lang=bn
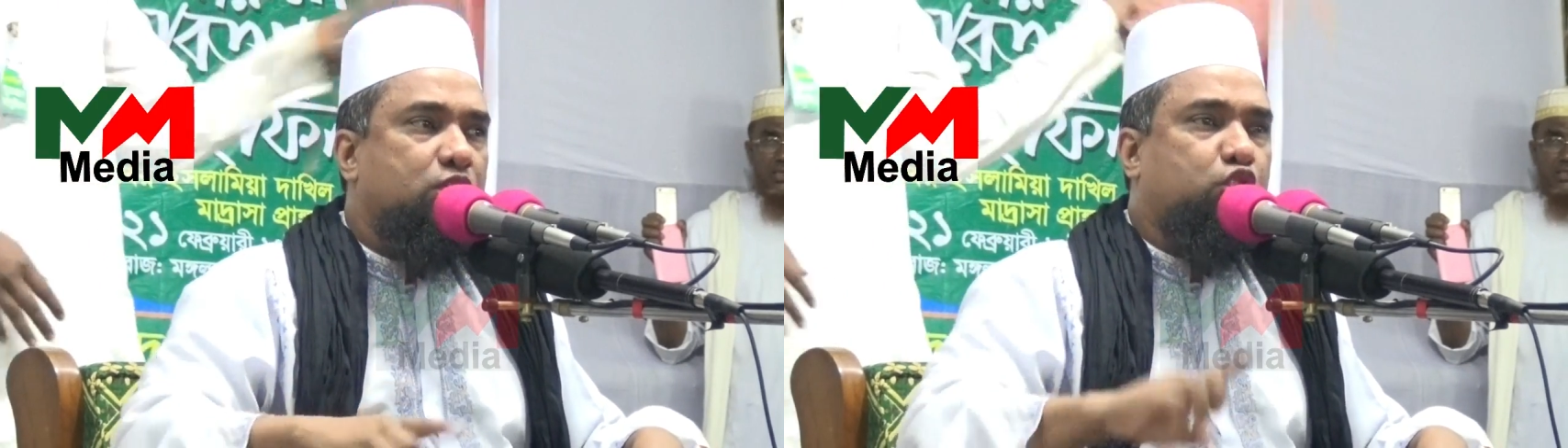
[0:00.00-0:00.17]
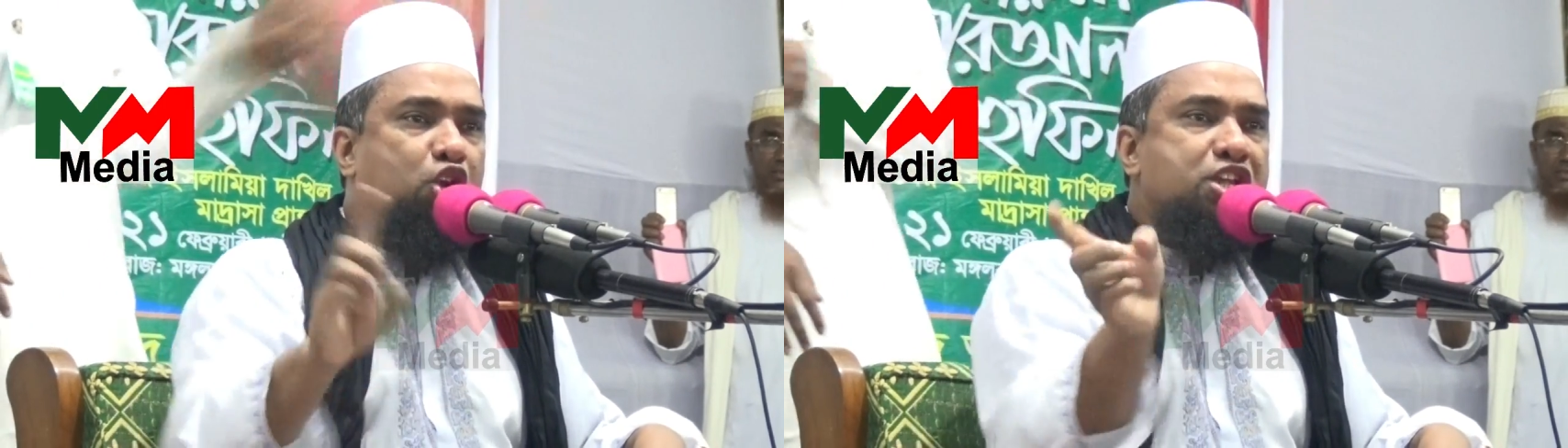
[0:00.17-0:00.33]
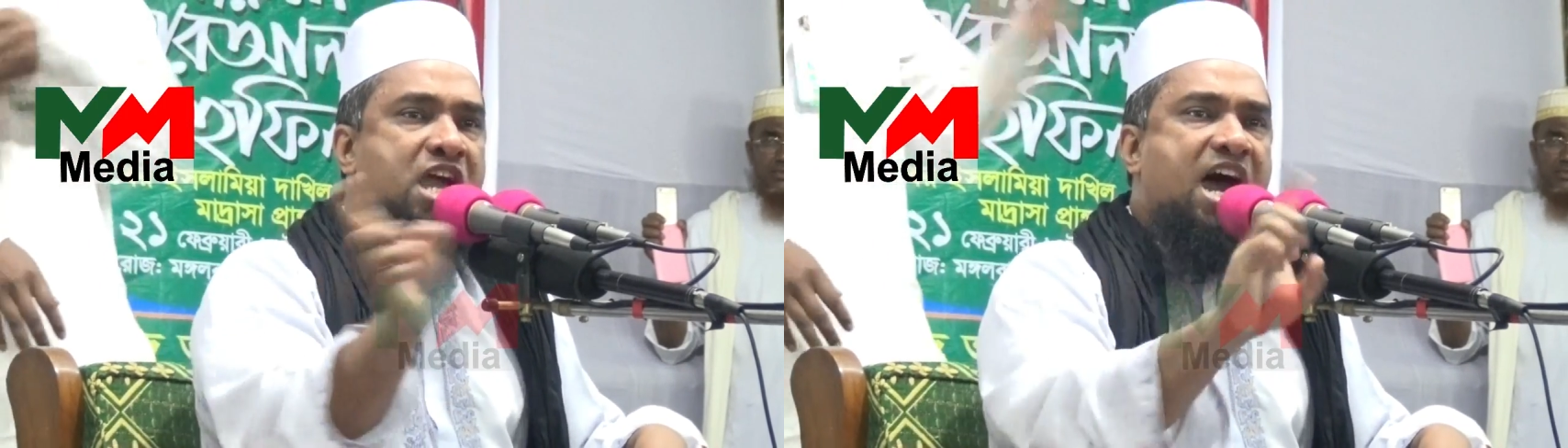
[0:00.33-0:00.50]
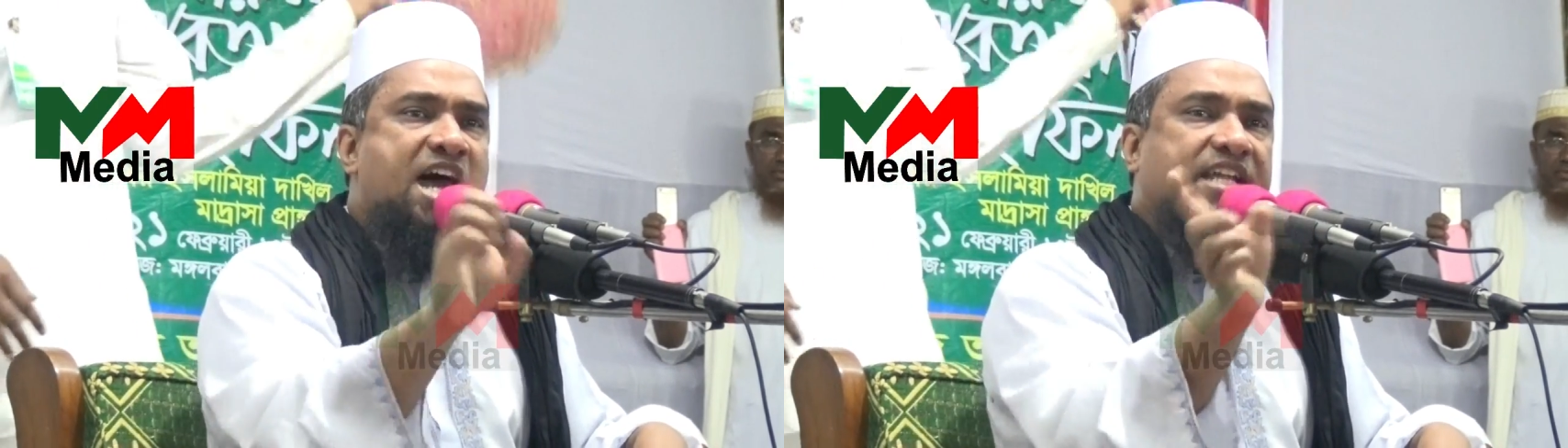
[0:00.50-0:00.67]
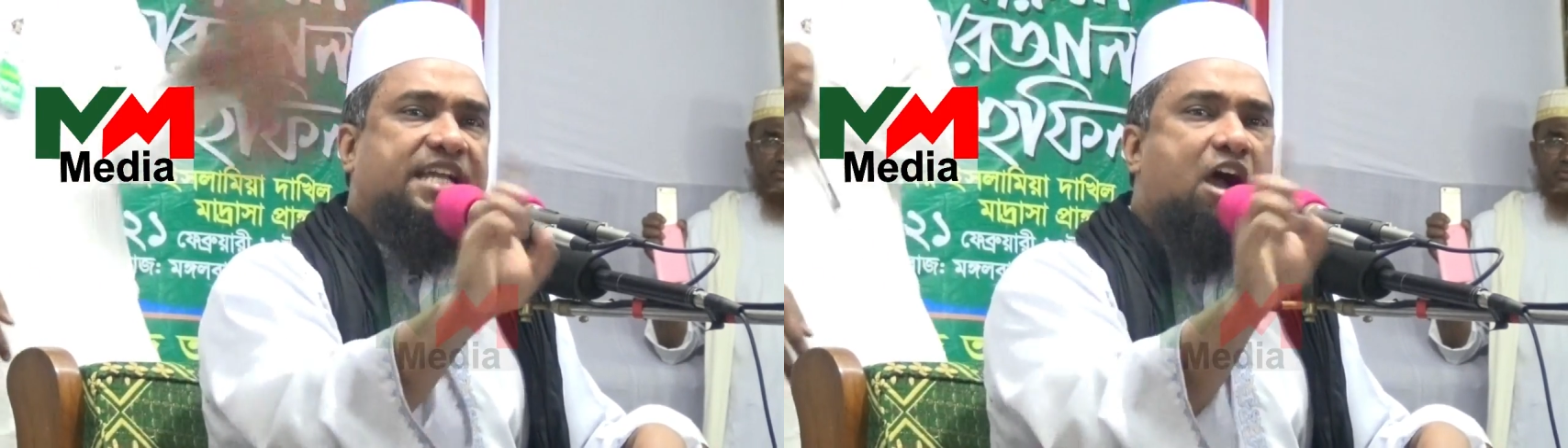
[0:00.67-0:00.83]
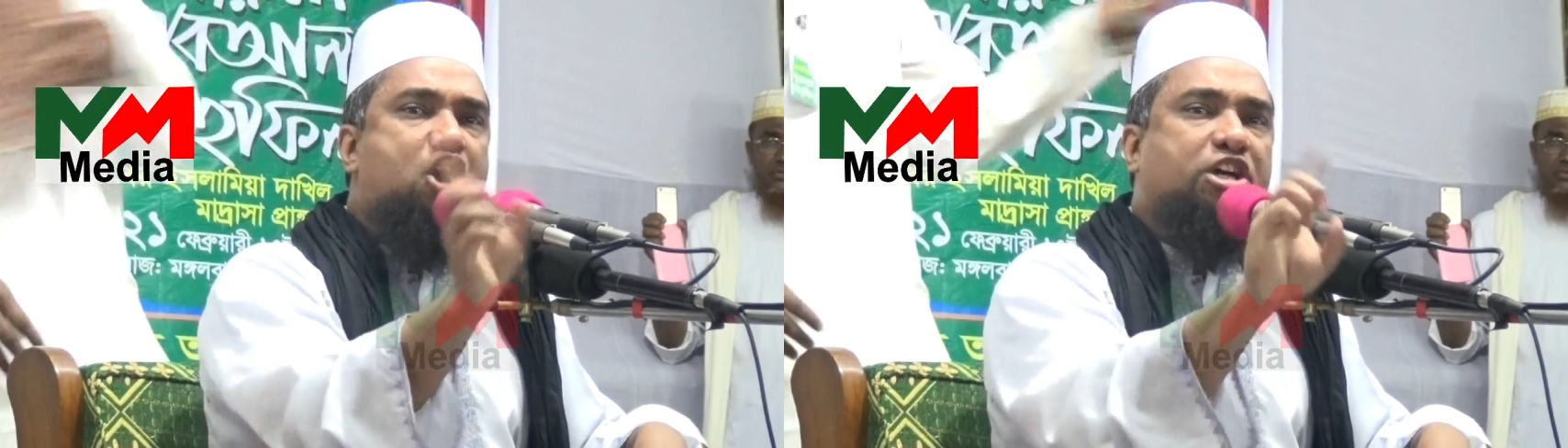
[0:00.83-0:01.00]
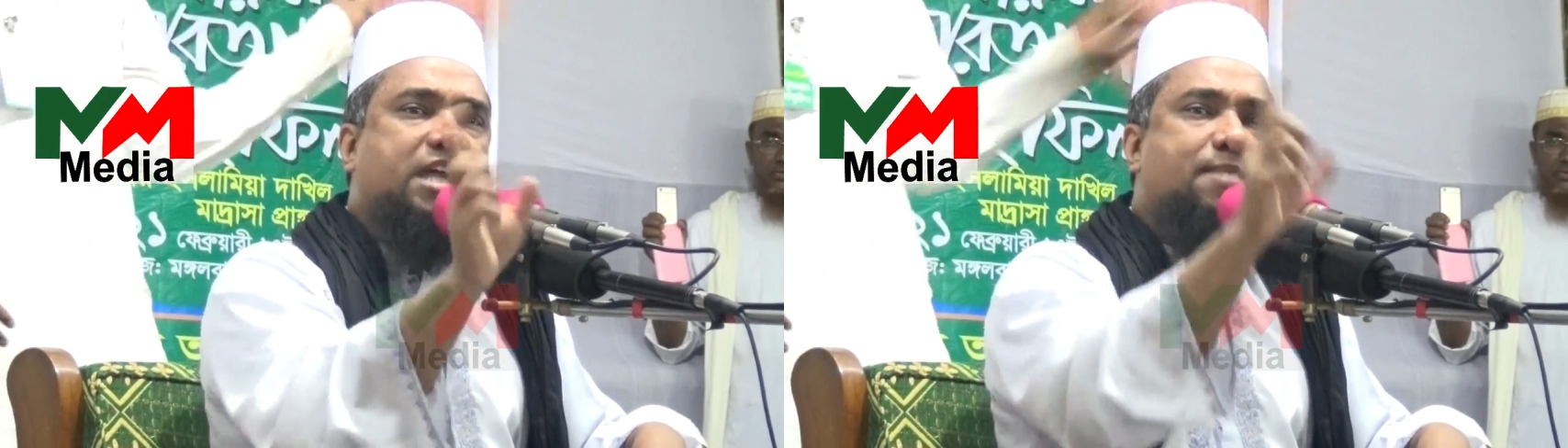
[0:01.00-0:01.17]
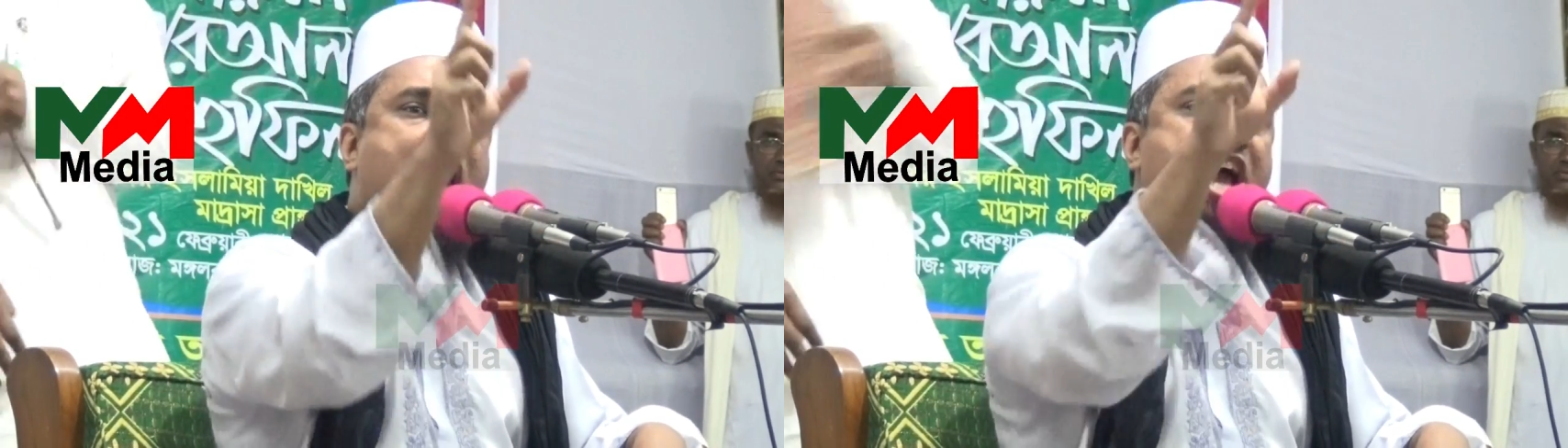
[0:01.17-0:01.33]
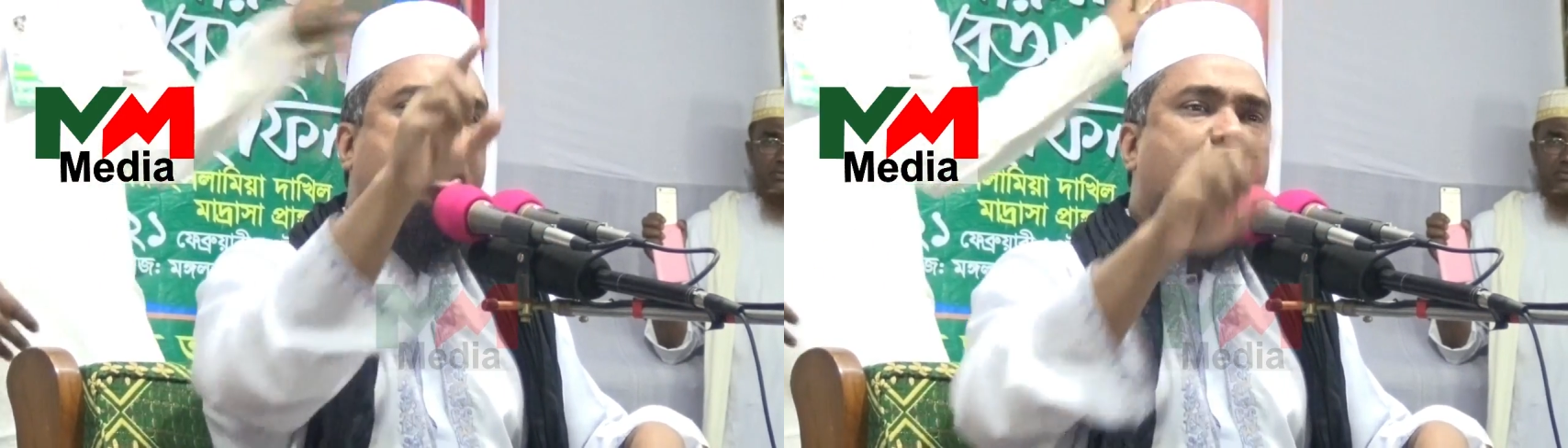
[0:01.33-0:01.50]
দুনিয়ার কাউকে
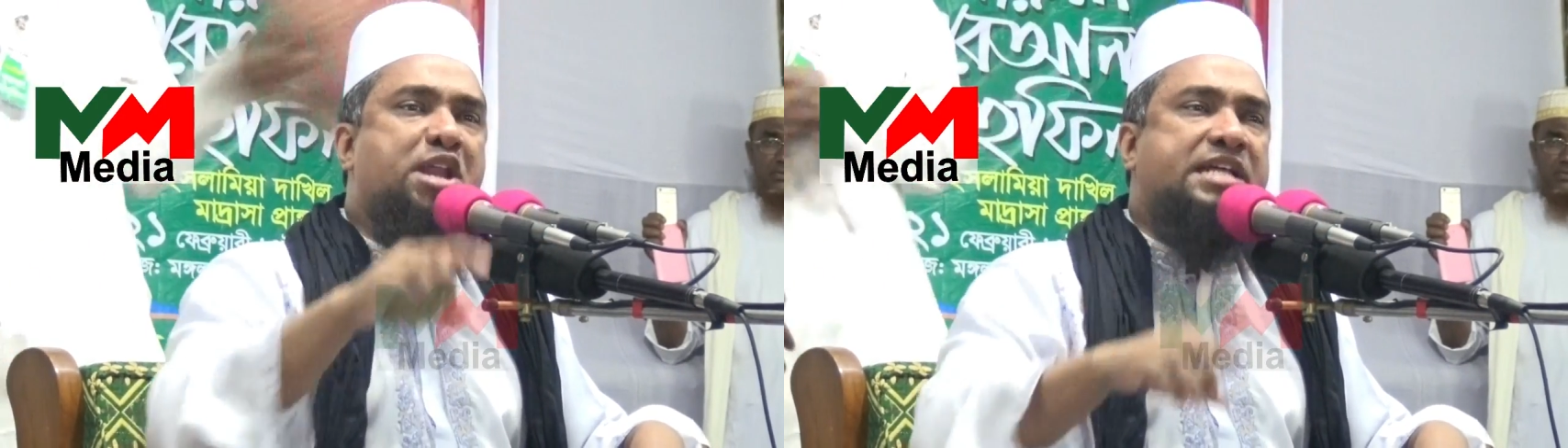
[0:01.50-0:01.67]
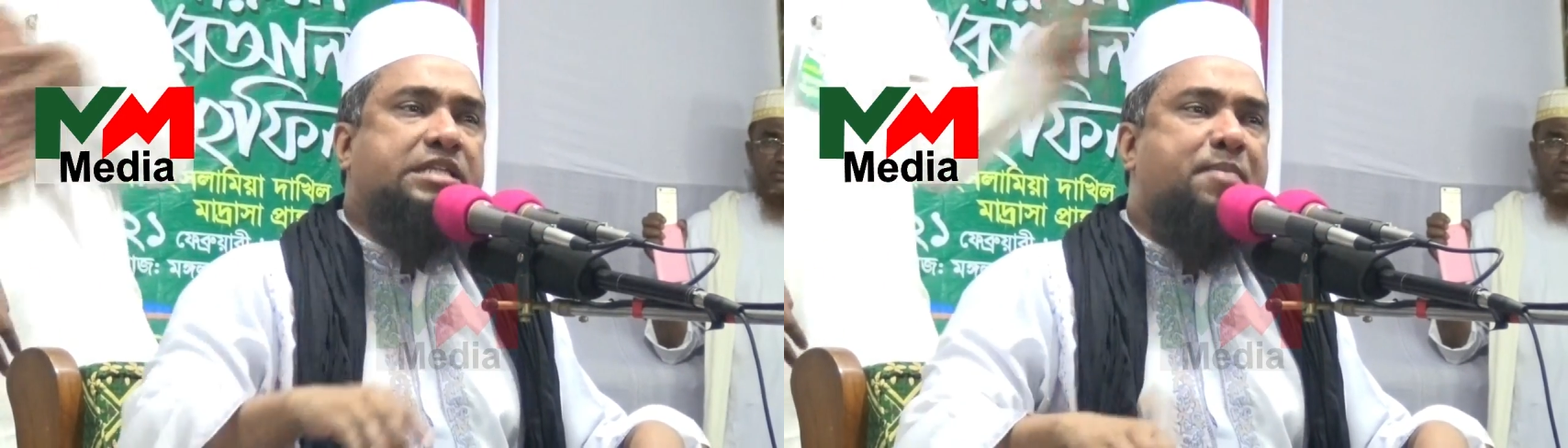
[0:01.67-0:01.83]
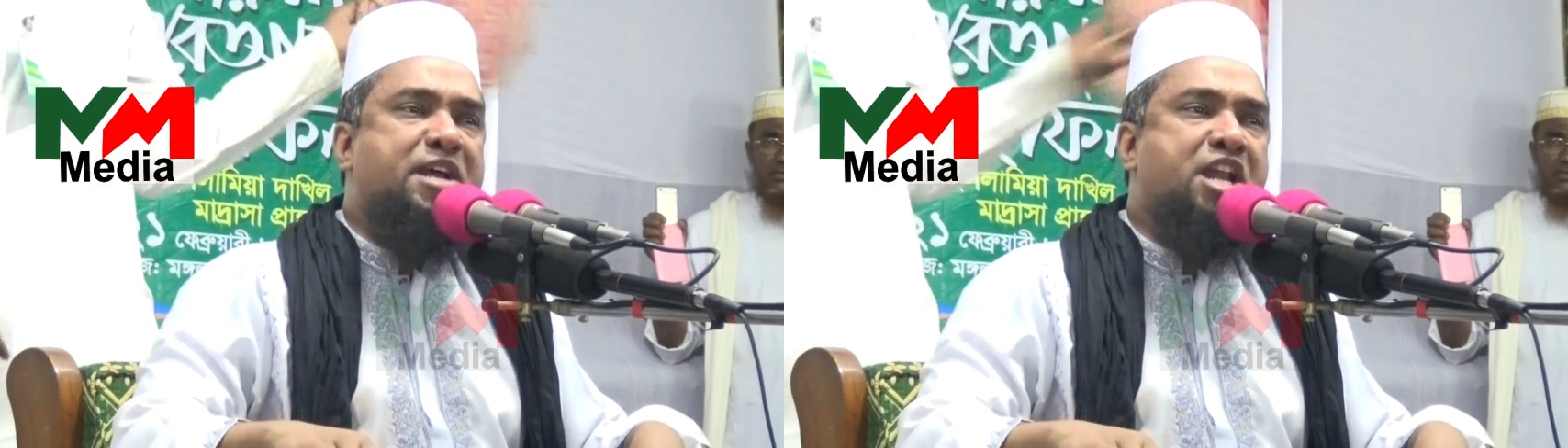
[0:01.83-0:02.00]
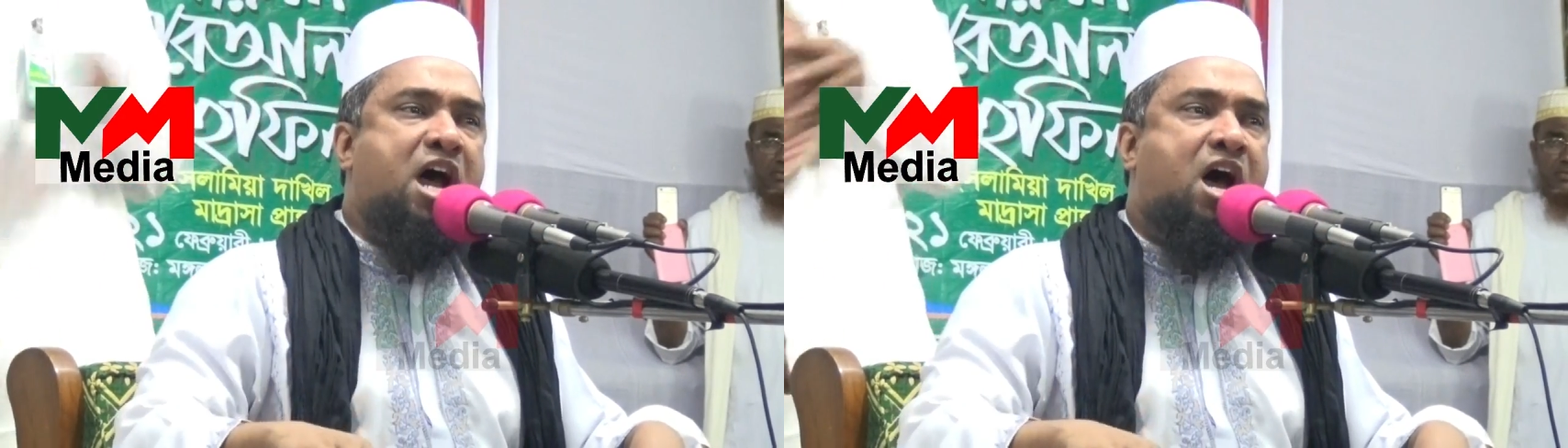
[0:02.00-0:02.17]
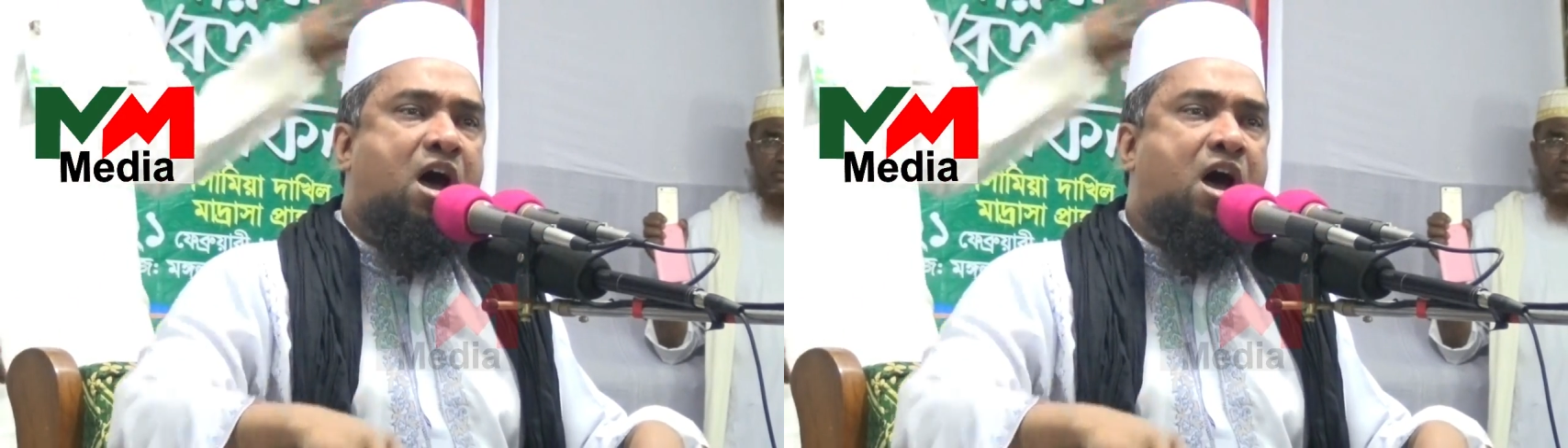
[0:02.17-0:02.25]
ভয় করা যাবে না